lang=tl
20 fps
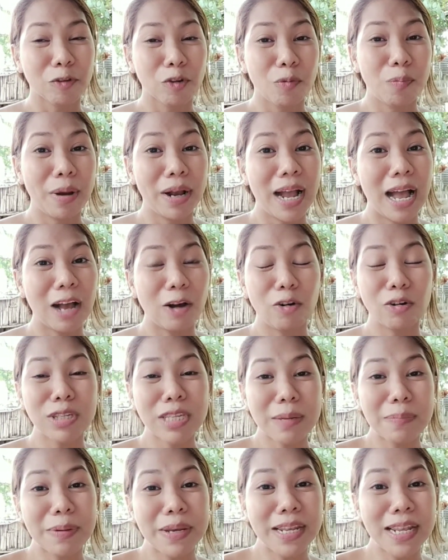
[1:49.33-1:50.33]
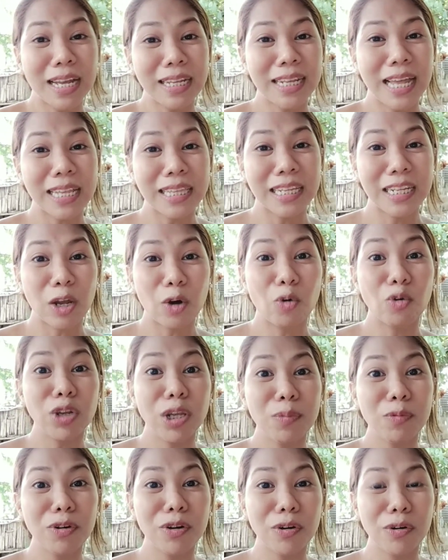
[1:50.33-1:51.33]
kumbaga kung sabi lang natin na
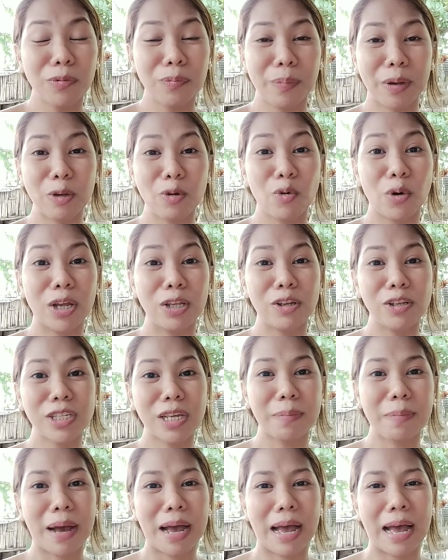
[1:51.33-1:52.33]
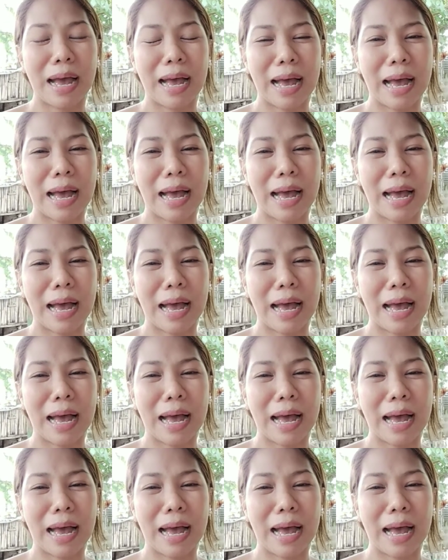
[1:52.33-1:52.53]
kunin mo yung manukan do sa ba,